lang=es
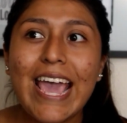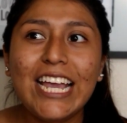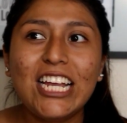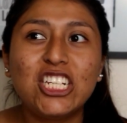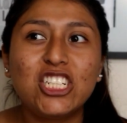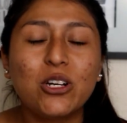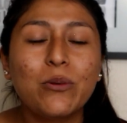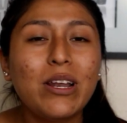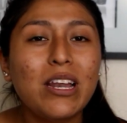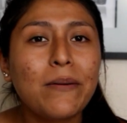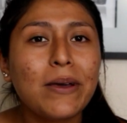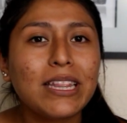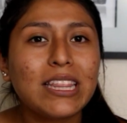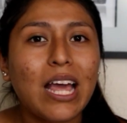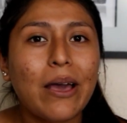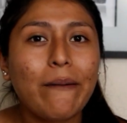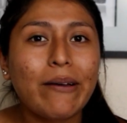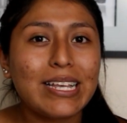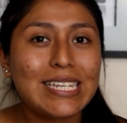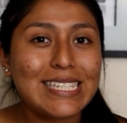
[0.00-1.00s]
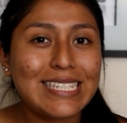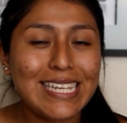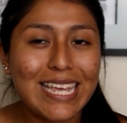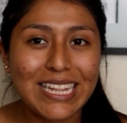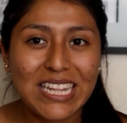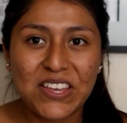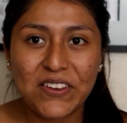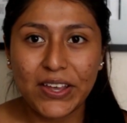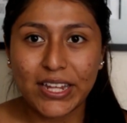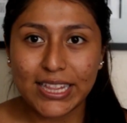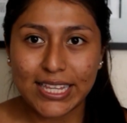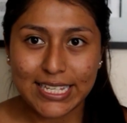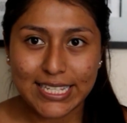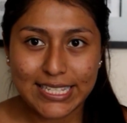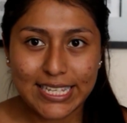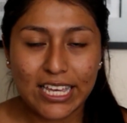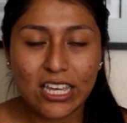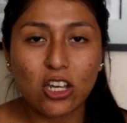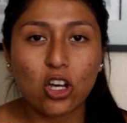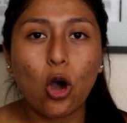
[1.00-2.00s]
Y yo me levantaba a
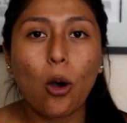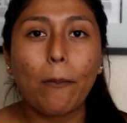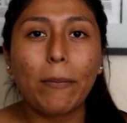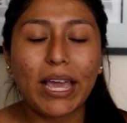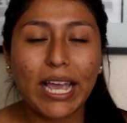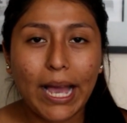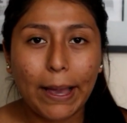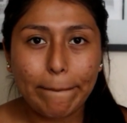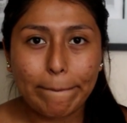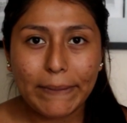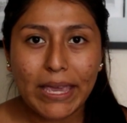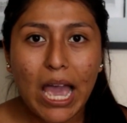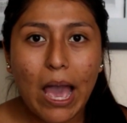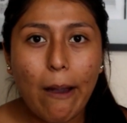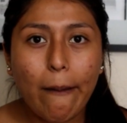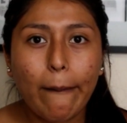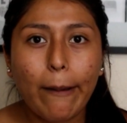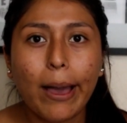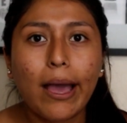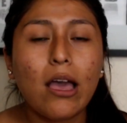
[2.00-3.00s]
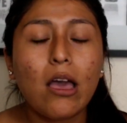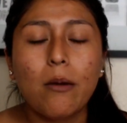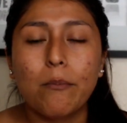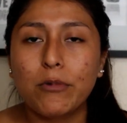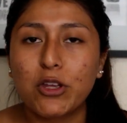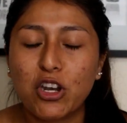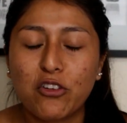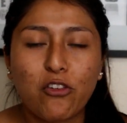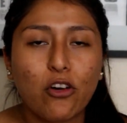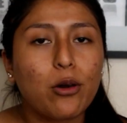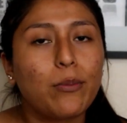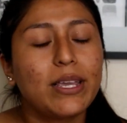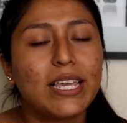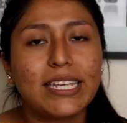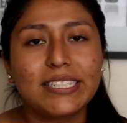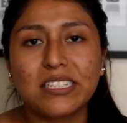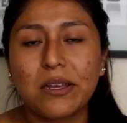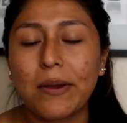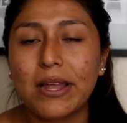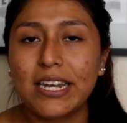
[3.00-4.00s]
25, me cambiaba, mi uniforme
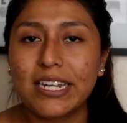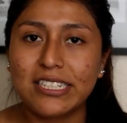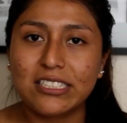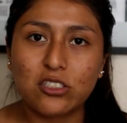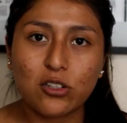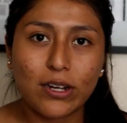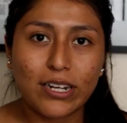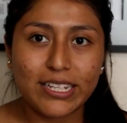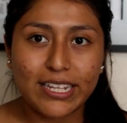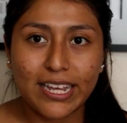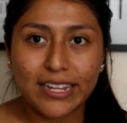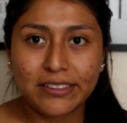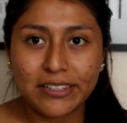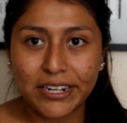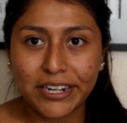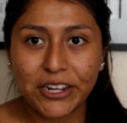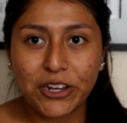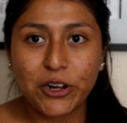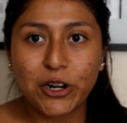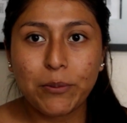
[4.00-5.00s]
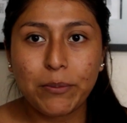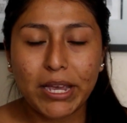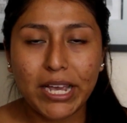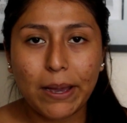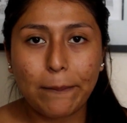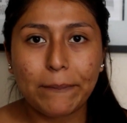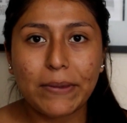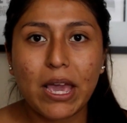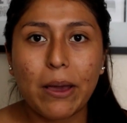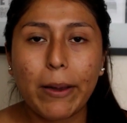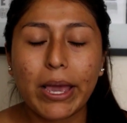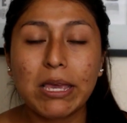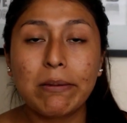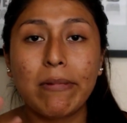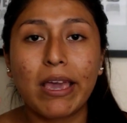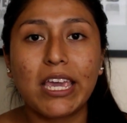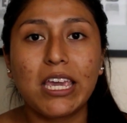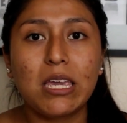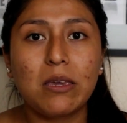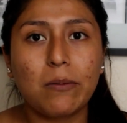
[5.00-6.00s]
ya estaba listo el día anterior, me cambiaba y
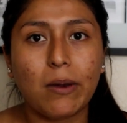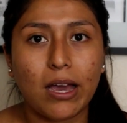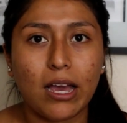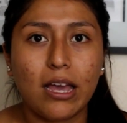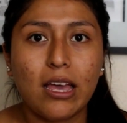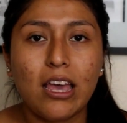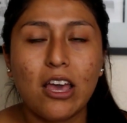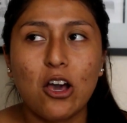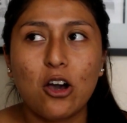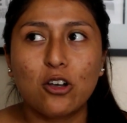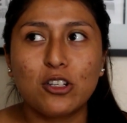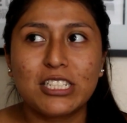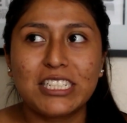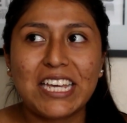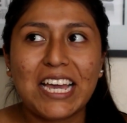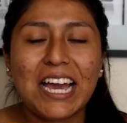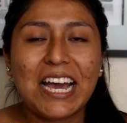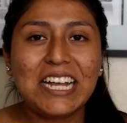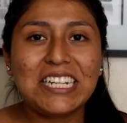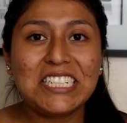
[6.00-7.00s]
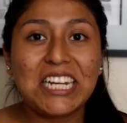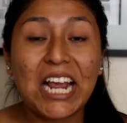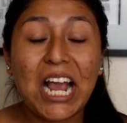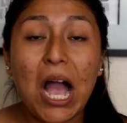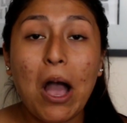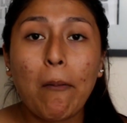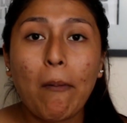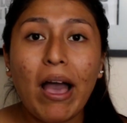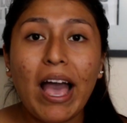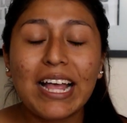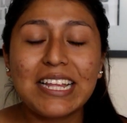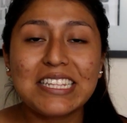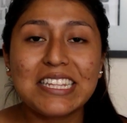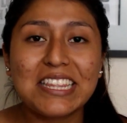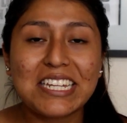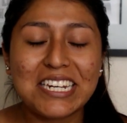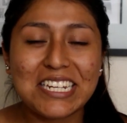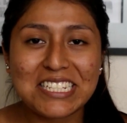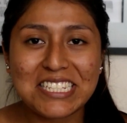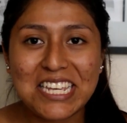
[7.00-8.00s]
me iba. O sea, llegaba
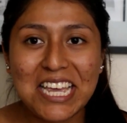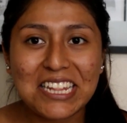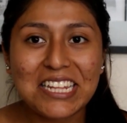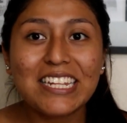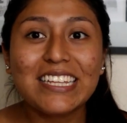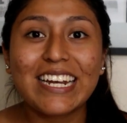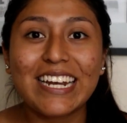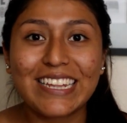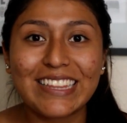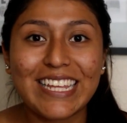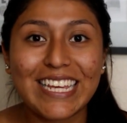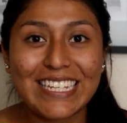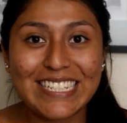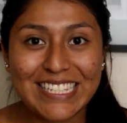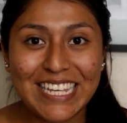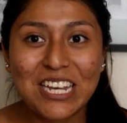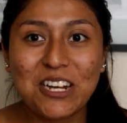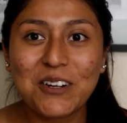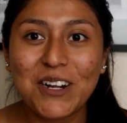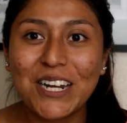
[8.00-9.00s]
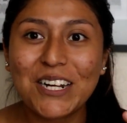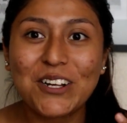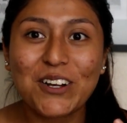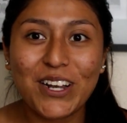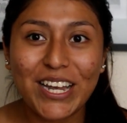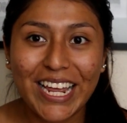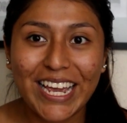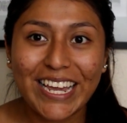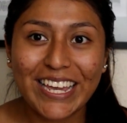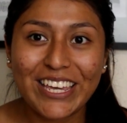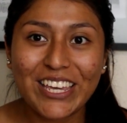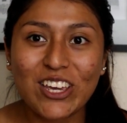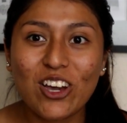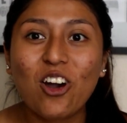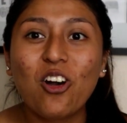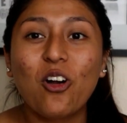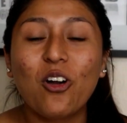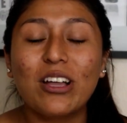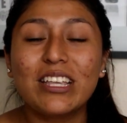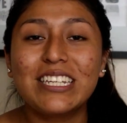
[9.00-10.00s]
7 y 35 al
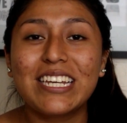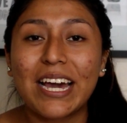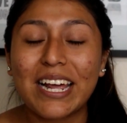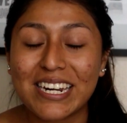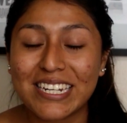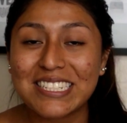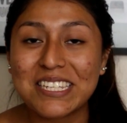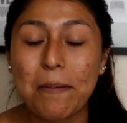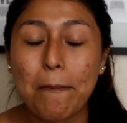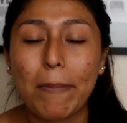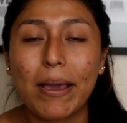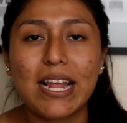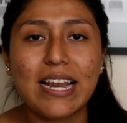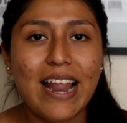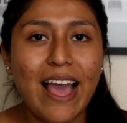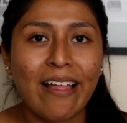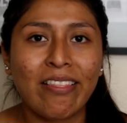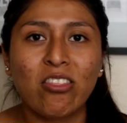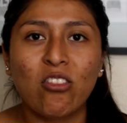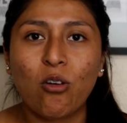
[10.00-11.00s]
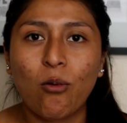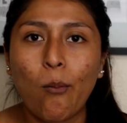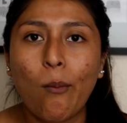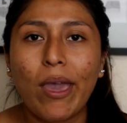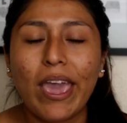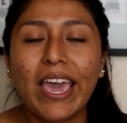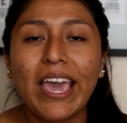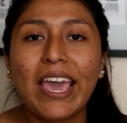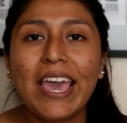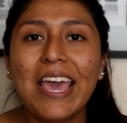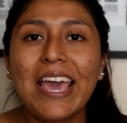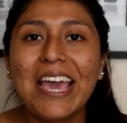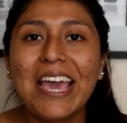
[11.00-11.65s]
colegio, ya recién peinándome.